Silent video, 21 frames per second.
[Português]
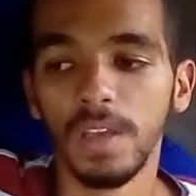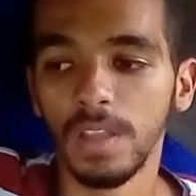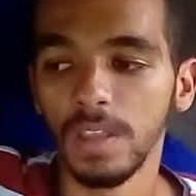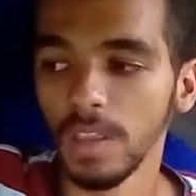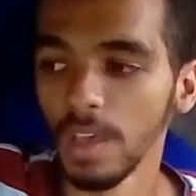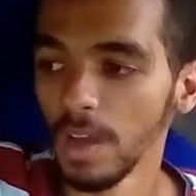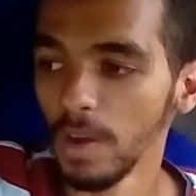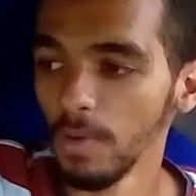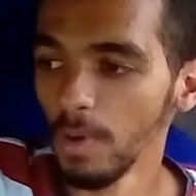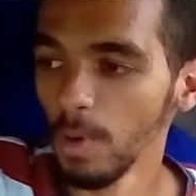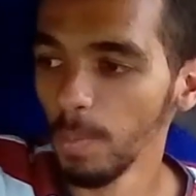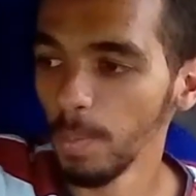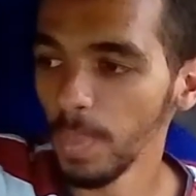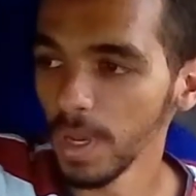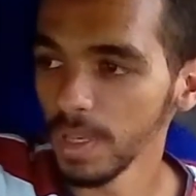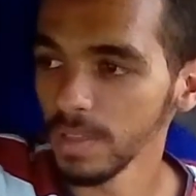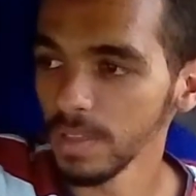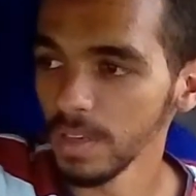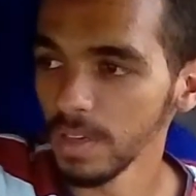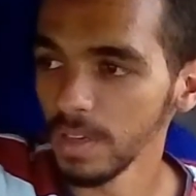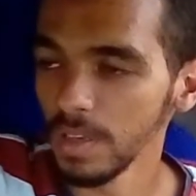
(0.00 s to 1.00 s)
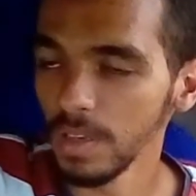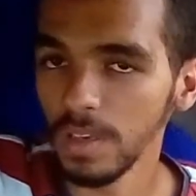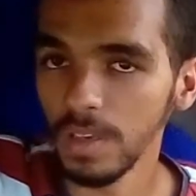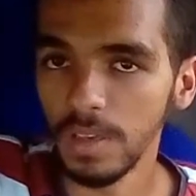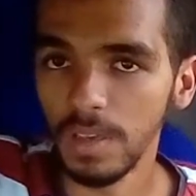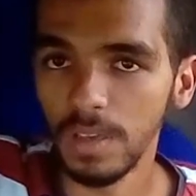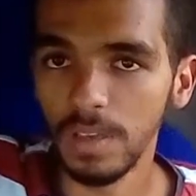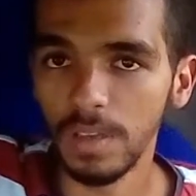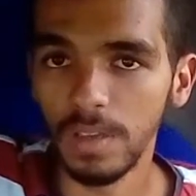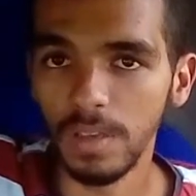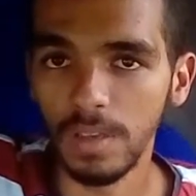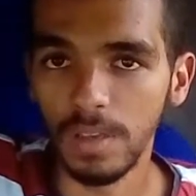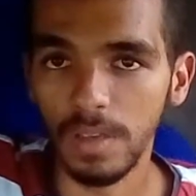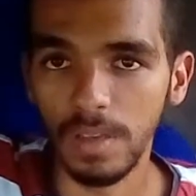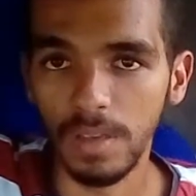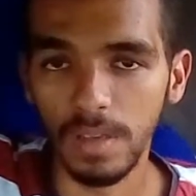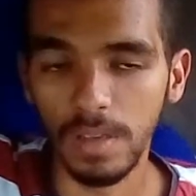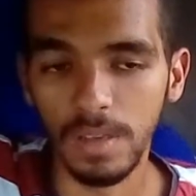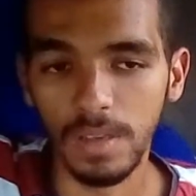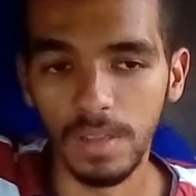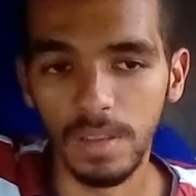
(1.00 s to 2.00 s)
Então eu peço aí
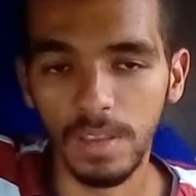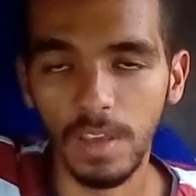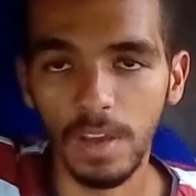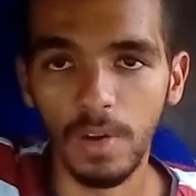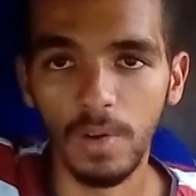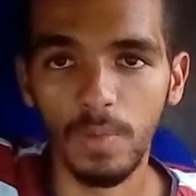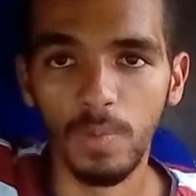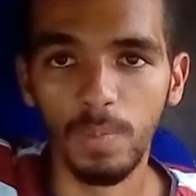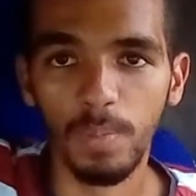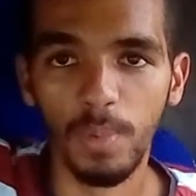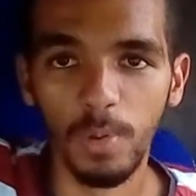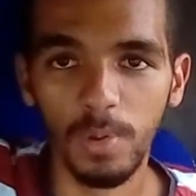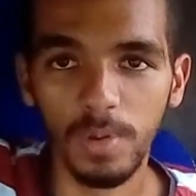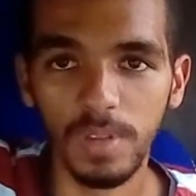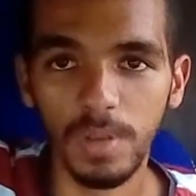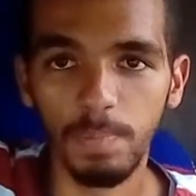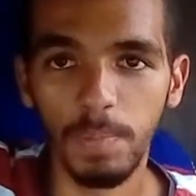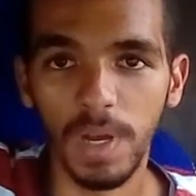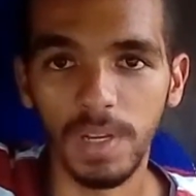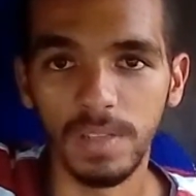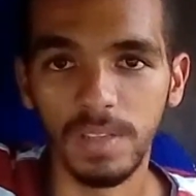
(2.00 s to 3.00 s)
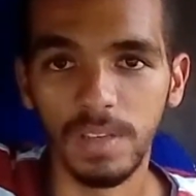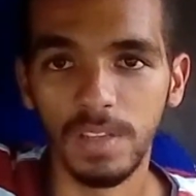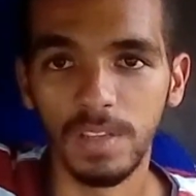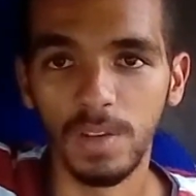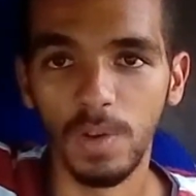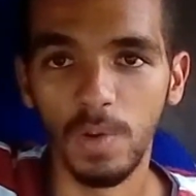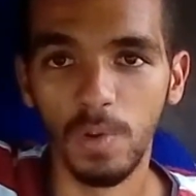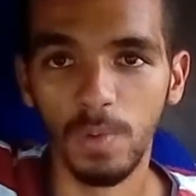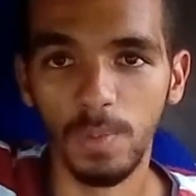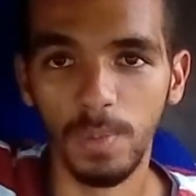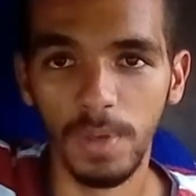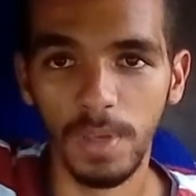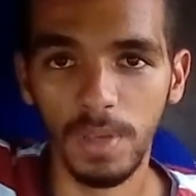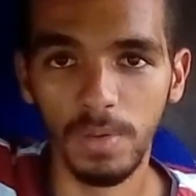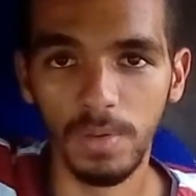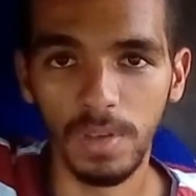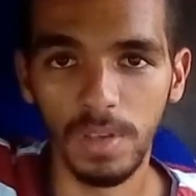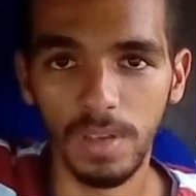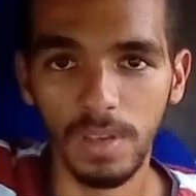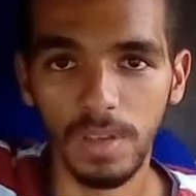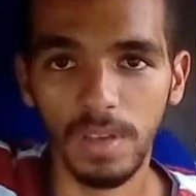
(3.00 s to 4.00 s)
que tenha um pouco de paciência
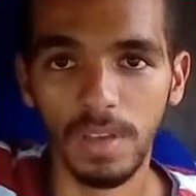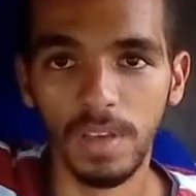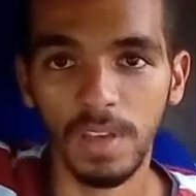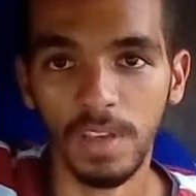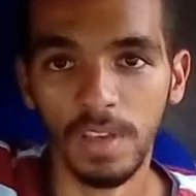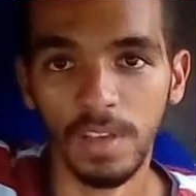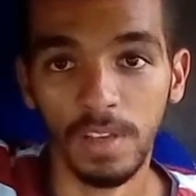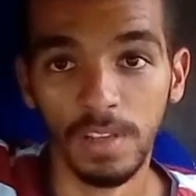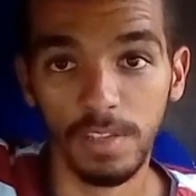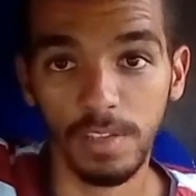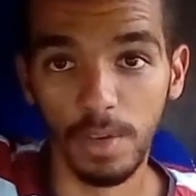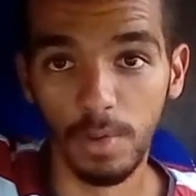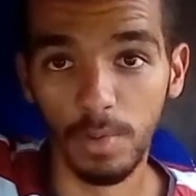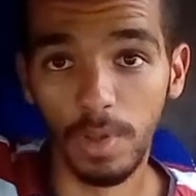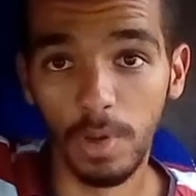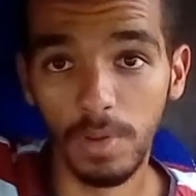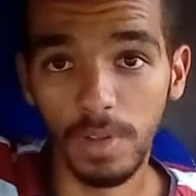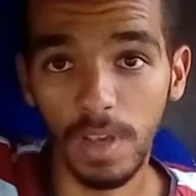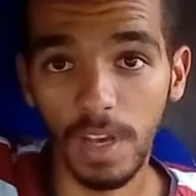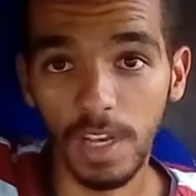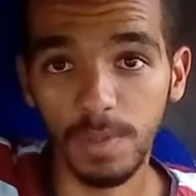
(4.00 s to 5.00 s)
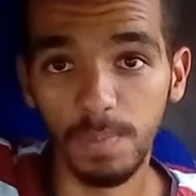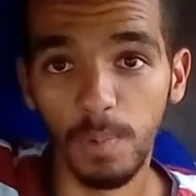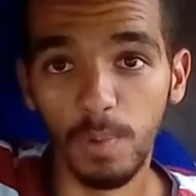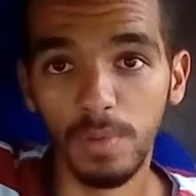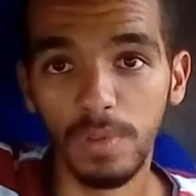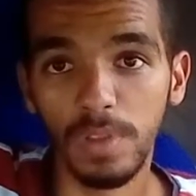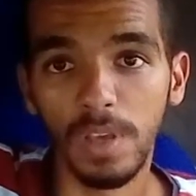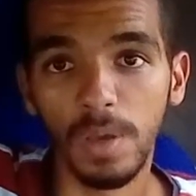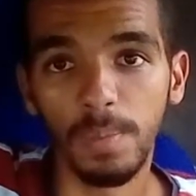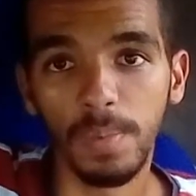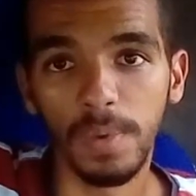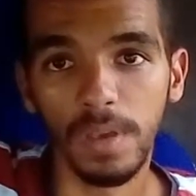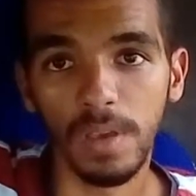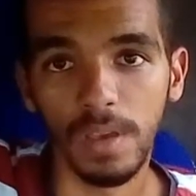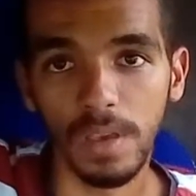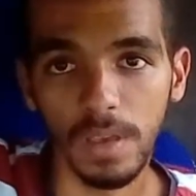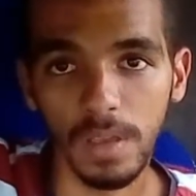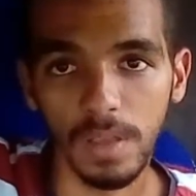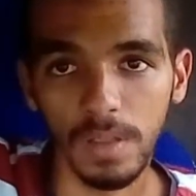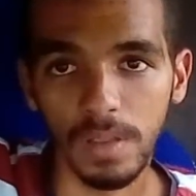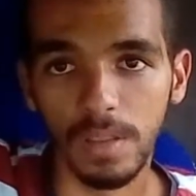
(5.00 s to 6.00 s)
comigo, que se eu não lhe respondi é
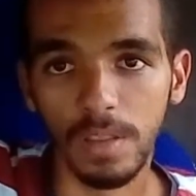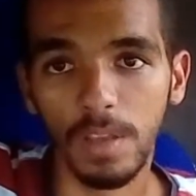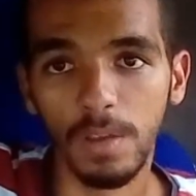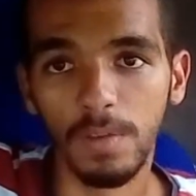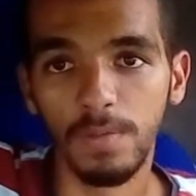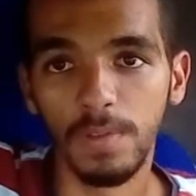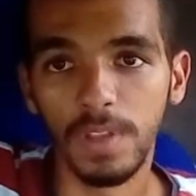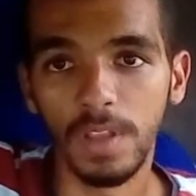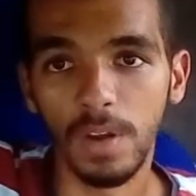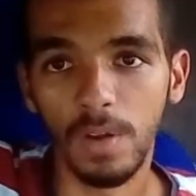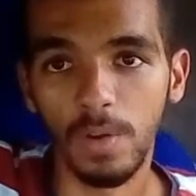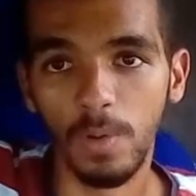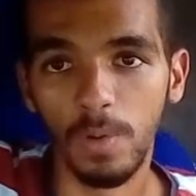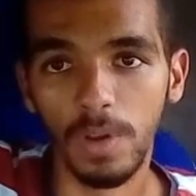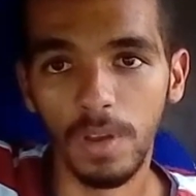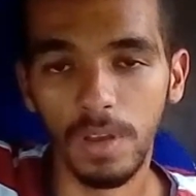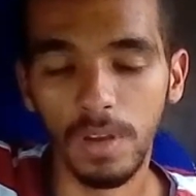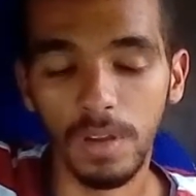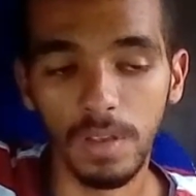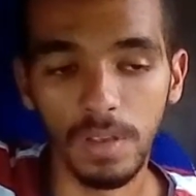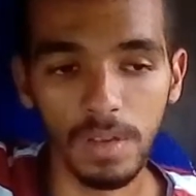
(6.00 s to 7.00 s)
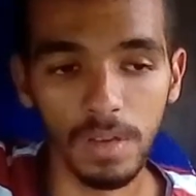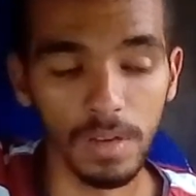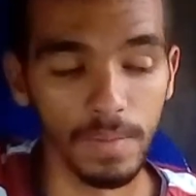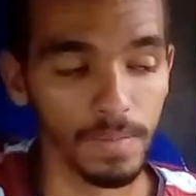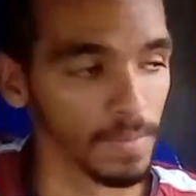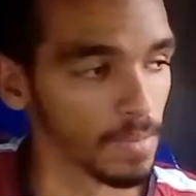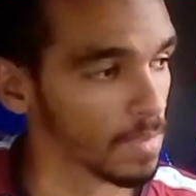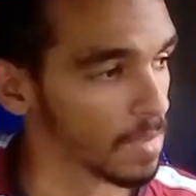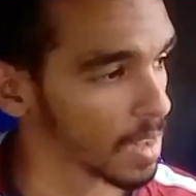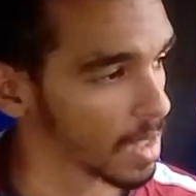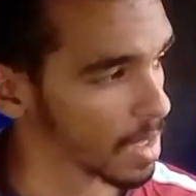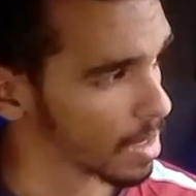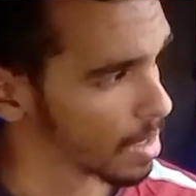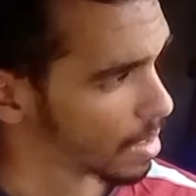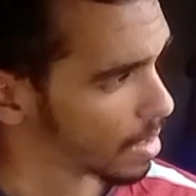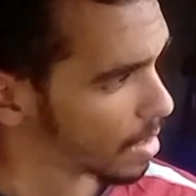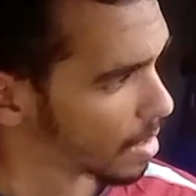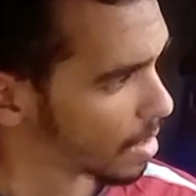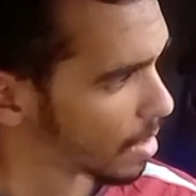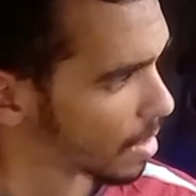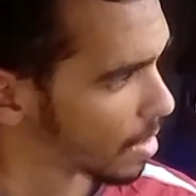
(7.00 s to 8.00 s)
porque devido à correria
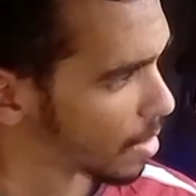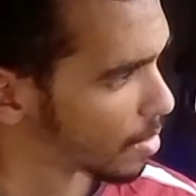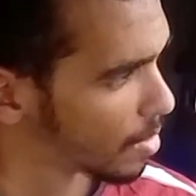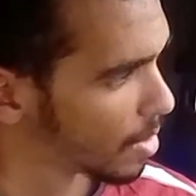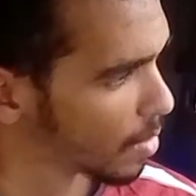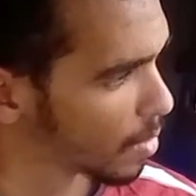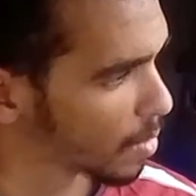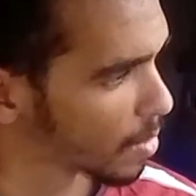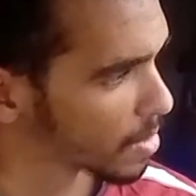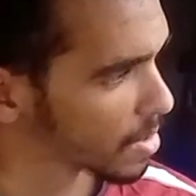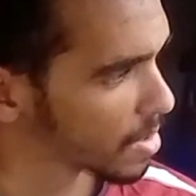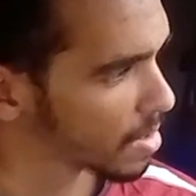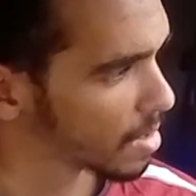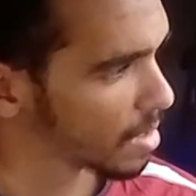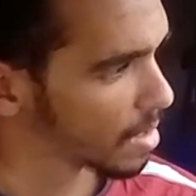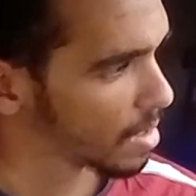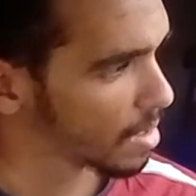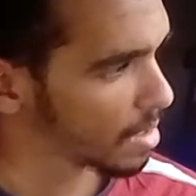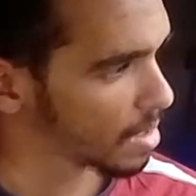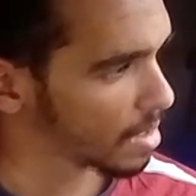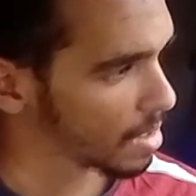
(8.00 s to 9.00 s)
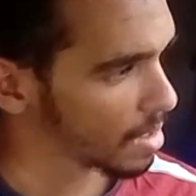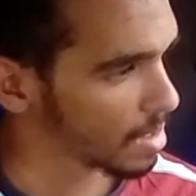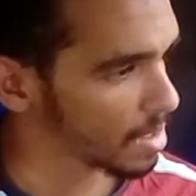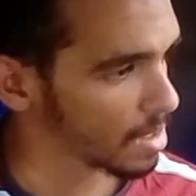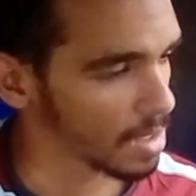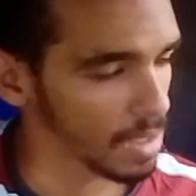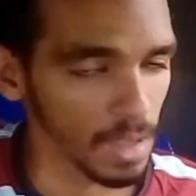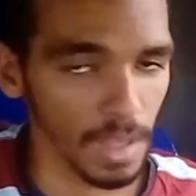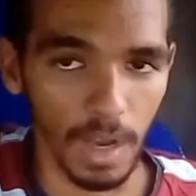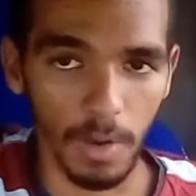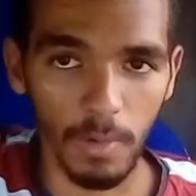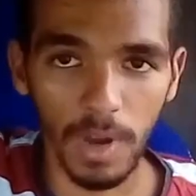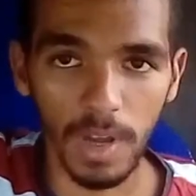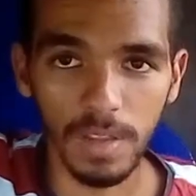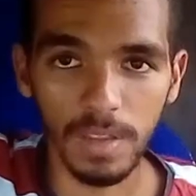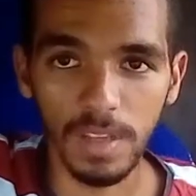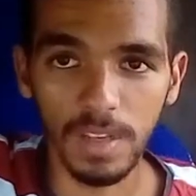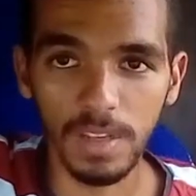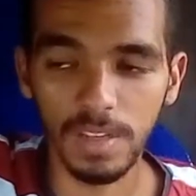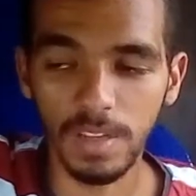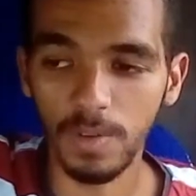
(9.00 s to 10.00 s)
eu não consegui dar
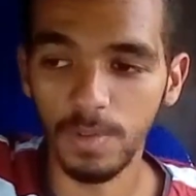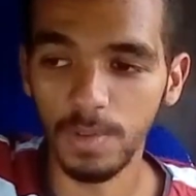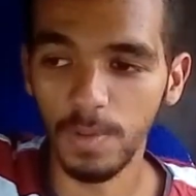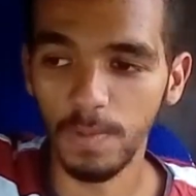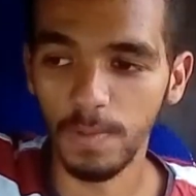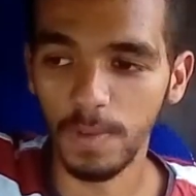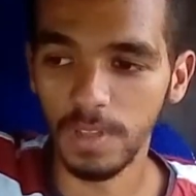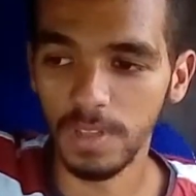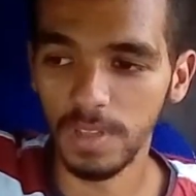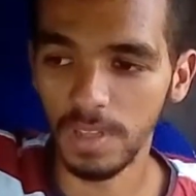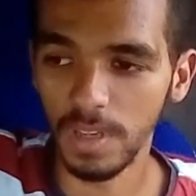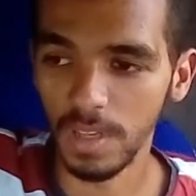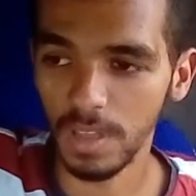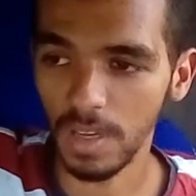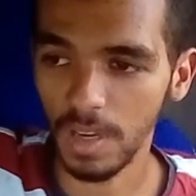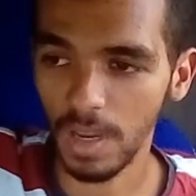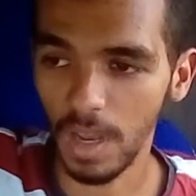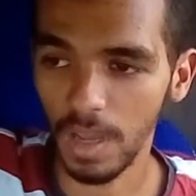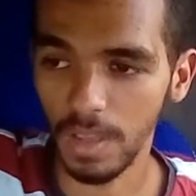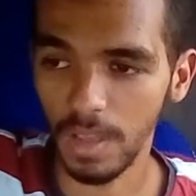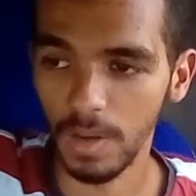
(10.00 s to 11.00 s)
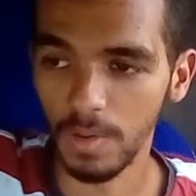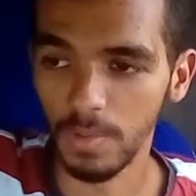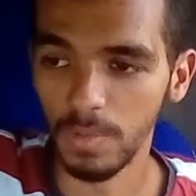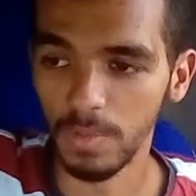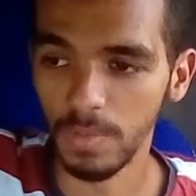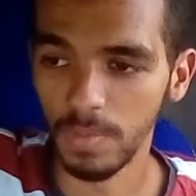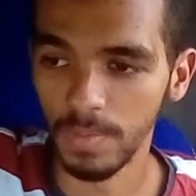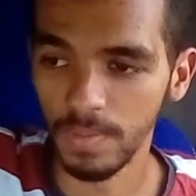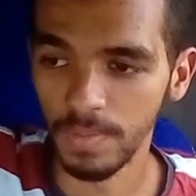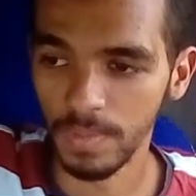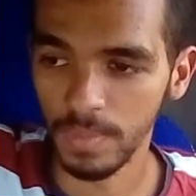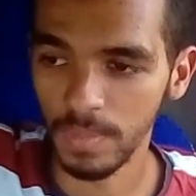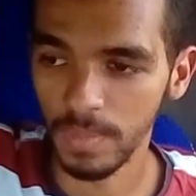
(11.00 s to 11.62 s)
uma atenção suficiente a cada um.